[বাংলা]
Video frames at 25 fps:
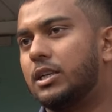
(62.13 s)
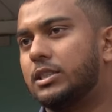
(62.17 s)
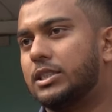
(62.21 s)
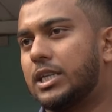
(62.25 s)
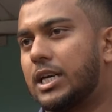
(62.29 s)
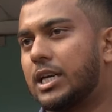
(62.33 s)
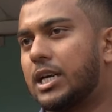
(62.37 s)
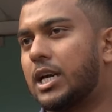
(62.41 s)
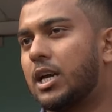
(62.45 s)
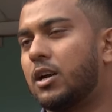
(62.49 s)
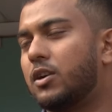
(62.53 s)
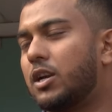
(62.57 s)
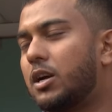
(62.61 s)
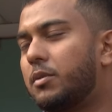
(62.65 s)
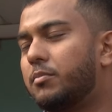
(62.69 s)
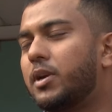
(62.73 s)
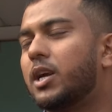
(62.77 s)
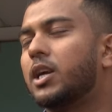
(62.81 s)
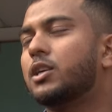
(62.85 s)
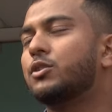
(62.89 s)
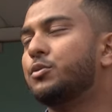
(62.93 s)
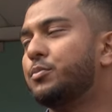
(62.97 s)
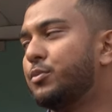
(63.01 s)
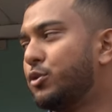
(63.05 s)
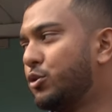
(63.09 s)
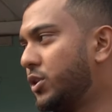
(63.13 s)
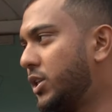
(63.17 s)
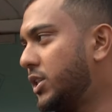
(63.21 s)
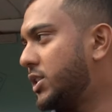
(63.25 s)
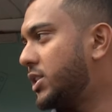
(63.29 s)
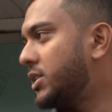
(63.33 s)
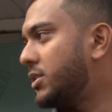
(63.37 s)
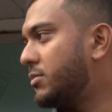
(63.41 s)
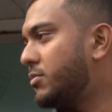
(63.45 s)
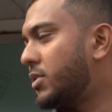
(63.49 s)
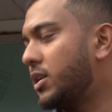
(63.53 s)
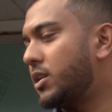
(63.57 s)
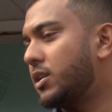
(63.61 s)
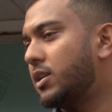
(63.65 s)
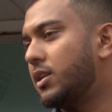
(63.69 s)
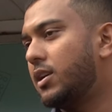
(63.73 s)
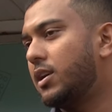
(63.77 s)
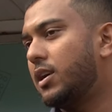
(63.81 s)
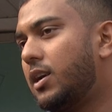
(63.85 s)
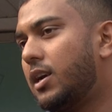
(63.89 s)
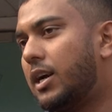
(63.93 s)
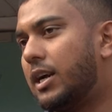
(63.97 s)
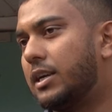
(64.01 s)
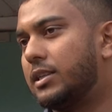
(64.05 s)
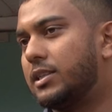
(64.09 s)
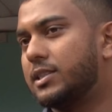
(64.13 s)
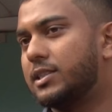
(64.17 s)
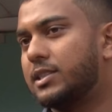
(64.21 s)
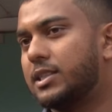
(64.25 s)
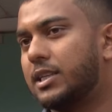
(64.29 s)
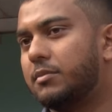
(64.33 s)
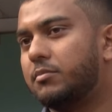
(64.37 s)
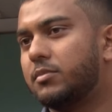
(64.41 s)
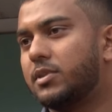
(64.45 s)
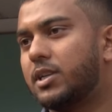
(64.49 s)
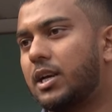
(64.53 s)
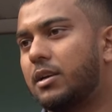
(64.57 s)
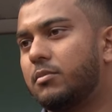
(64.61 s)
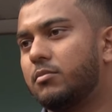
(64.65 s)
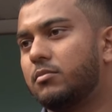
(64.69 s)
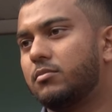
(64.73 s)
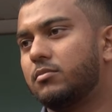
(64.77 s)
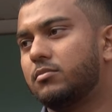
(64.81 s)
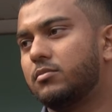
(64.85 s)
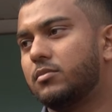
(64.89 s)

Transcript: যার কারণে আমরা একটু ভুগেছি বাট অ্যাট দ্য সেম টাইম